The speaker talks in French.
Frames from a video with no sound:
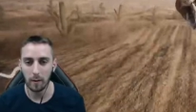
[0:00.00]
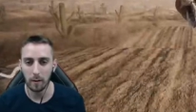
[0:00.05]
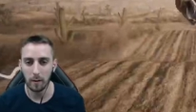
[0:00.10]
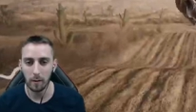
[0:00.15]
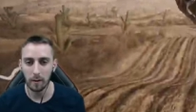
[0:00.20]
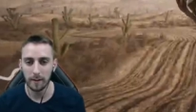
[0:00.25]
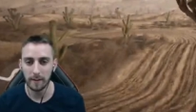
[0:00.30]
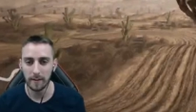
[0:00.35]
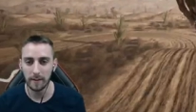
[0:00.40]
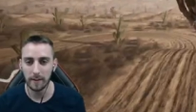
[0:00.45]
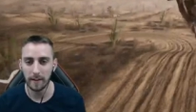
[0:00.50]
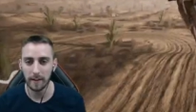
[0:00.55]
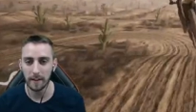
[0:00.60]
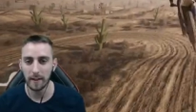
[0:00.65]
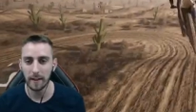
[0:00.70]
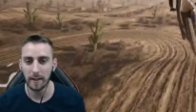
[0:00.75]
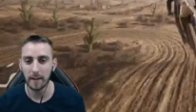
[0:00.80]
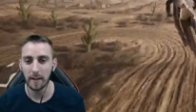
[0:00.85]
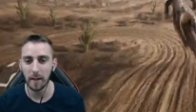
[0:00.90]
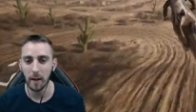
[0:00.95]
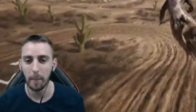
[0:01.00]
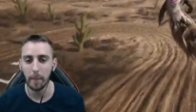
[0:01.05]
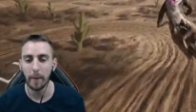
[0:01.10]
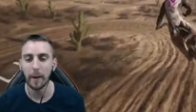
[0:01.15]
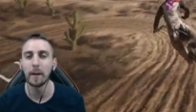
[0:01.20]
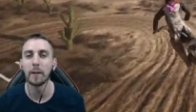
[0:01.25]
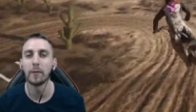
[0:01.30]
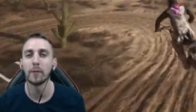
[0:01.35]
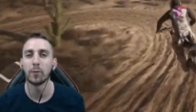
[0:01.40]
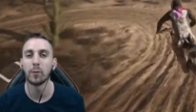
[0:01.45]
essayer d'aller
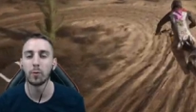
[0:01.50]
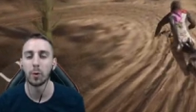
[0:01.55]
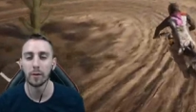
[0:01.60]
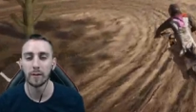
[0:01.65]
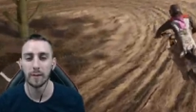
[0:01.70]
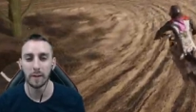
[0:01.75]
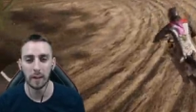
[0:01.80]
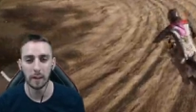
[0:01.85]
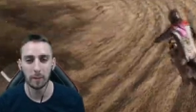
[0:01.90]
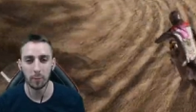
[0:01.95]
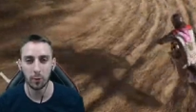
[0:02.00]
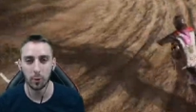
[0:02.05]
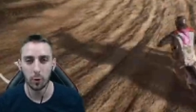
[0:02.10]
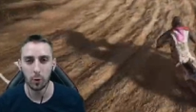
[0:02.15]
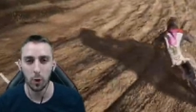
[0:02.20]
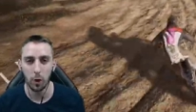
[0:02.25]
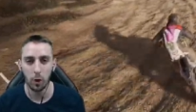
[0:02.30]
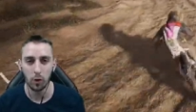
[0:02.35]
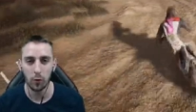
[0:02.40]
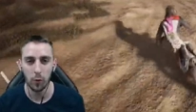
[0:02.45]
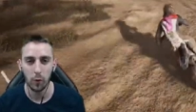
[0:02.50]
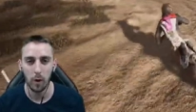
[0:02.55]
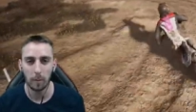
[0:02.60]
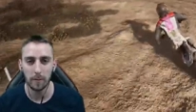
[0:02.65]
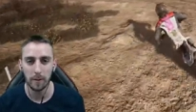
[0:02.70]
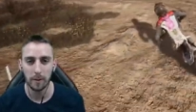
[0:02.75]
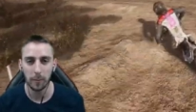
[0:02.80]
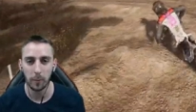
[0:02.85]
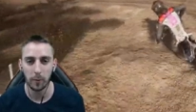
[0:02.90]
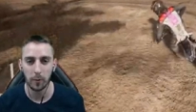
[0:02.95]
après sur le terrain de motocross Voir un
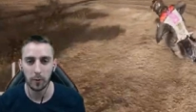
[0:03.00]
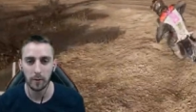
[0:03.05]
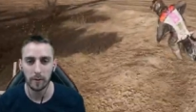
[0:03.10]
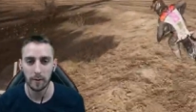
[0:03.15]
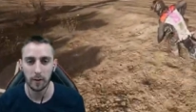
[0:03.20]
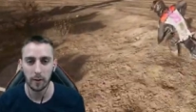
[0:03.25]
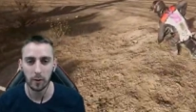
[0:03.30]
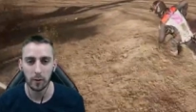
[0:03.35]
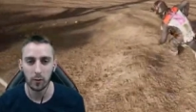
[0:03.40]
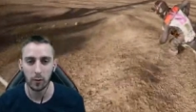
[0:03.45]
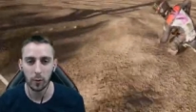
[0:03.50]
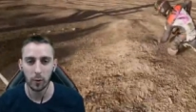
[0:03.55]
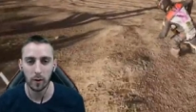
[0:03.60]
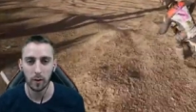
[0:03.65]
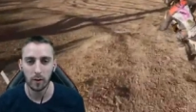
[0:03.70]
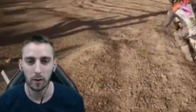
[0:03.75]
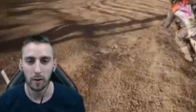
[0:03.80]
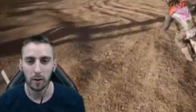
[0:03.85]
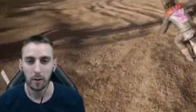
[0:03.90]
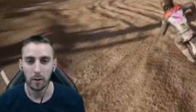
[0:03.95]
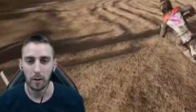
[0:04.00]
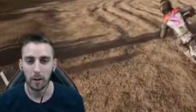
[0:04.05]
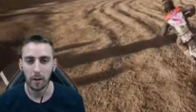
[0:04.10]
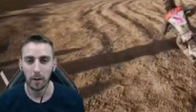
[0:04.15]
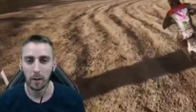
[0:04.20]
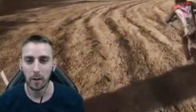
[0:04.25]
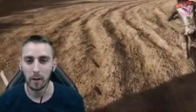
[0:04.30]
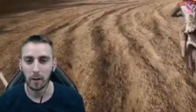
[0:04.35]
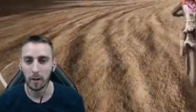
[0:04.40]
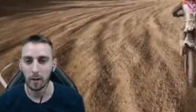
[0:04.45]
petit peu ce que ça donne tu vois Et,
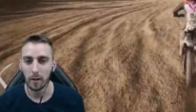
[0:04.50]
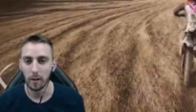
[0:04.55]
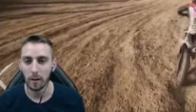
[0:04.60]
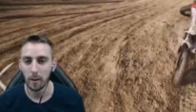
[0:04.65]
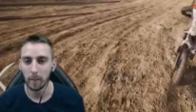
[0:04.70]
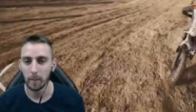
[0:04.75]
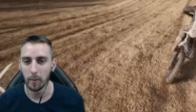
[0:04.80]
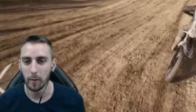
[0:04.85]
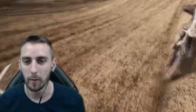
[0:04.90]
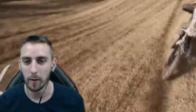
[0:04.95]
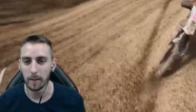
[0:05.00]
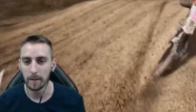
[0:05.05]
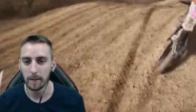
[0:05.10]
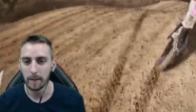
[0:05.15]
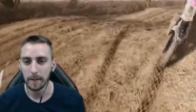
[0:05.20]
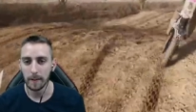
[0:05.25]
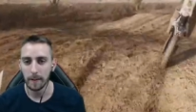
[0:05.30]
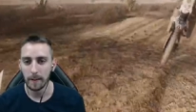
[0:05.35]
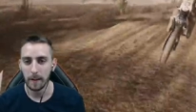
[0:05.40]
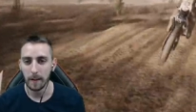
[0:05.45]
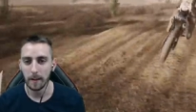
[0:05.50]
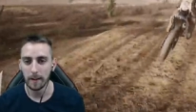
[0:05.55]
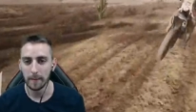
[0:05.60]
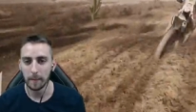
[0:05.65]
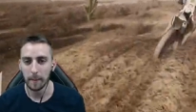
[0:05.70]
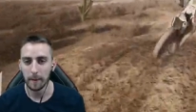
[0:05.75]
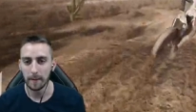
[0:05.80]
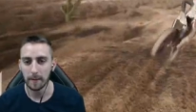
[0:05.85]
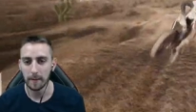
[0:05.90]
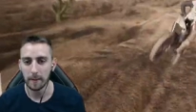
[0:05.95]
euh, et puis voilà Allez c'est
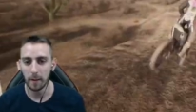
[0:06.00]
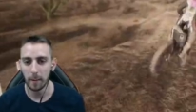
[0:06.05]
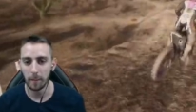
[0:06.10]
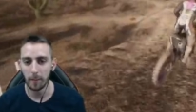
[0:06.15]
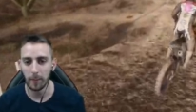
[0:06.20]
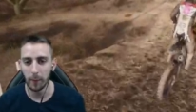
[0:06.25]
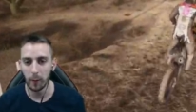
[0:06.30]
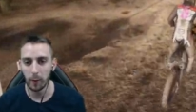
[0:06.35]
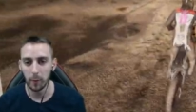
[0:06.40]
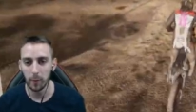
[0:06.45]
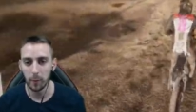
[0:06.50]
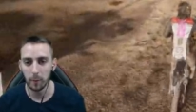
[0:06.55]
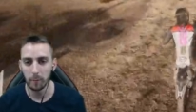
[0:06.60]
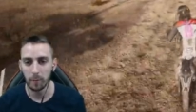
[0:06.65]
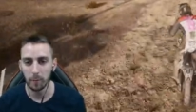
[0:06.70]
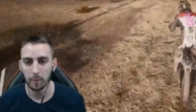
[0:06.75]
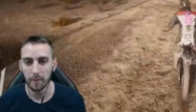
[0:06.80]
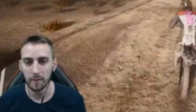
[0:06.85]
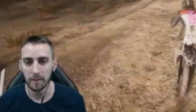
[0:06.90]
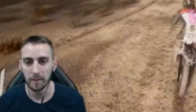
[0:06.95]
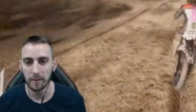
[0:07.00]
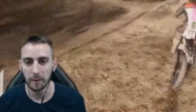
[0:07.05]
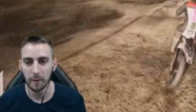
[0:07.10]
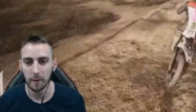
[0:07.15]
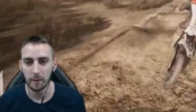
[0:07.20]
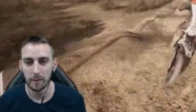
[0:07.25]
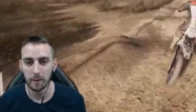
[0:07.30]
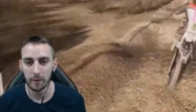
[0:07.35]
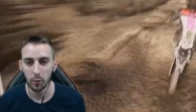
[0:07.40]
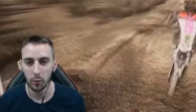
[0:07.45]
parti hop franchement une bonne petite
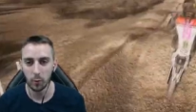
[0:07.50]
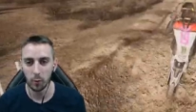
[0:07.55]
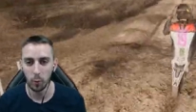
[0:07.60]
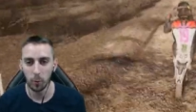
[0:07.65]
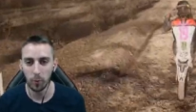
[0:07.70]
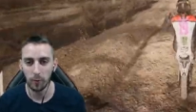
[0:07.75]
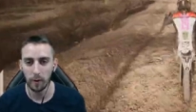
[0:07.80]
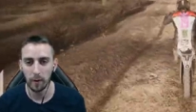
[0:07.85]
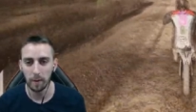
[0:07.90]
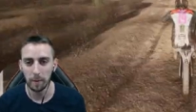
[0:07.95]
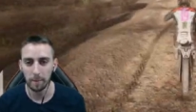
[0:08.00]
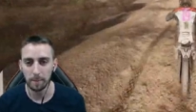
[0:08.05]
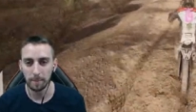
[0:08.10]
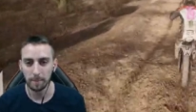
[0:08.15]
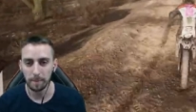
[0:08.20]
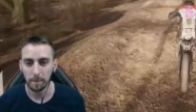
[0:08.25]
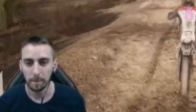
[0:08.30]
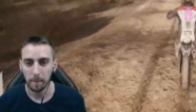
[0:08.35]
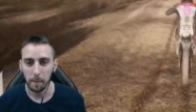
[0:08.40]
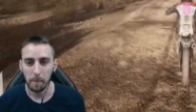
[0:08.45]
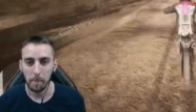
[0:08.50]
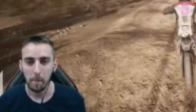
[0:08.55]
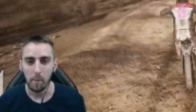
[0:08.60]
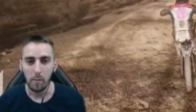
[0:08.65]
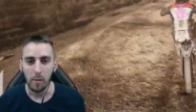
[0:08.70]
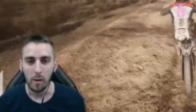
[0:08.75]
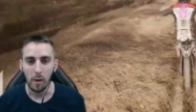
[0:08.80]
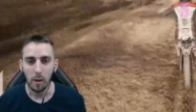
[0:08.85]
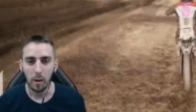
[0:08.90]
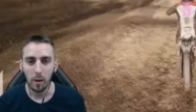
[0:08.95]
section de oups là
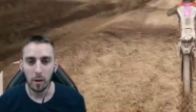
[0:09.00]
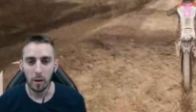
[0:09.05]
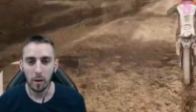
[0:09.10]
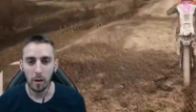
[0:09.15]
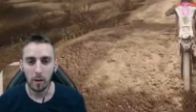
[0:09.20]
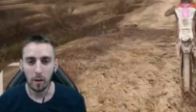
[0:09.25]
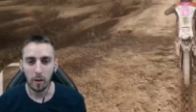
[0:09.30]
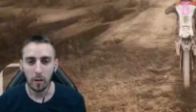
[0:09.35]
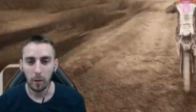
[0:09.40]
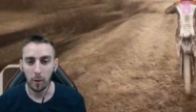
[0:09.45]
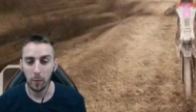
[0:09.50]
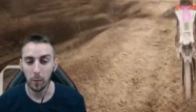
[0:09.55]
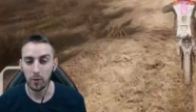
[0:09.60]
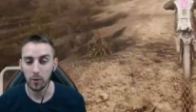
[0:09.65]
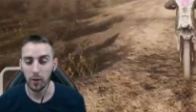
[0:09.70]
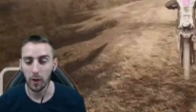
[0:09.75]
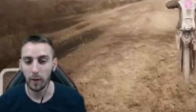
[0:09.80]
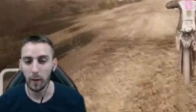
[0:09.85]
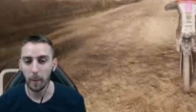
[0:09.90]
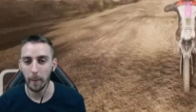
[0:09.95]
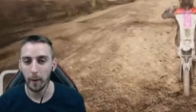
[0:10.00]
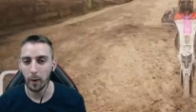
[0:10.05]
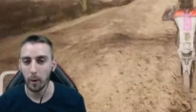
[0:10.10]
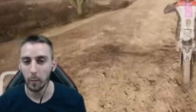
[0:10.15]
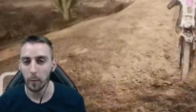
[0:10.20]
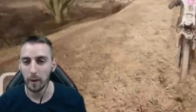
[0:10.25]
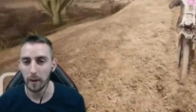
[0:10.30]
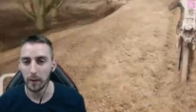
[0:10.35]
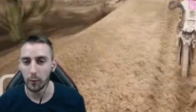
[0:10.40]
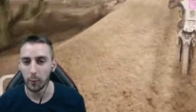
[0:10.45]
Franchement je reviens pas
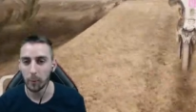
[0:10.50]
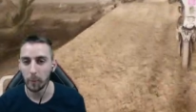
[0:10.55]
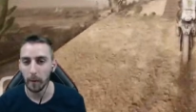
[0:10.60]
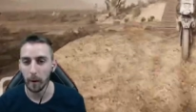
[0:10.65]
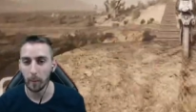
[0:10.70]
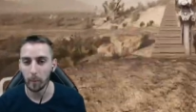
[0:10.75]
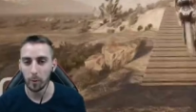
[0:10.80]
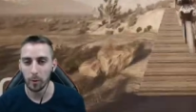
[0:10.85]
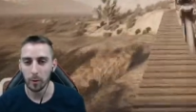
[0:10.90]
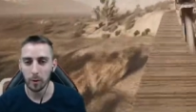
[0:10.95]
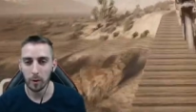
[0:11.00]
comme il est super beau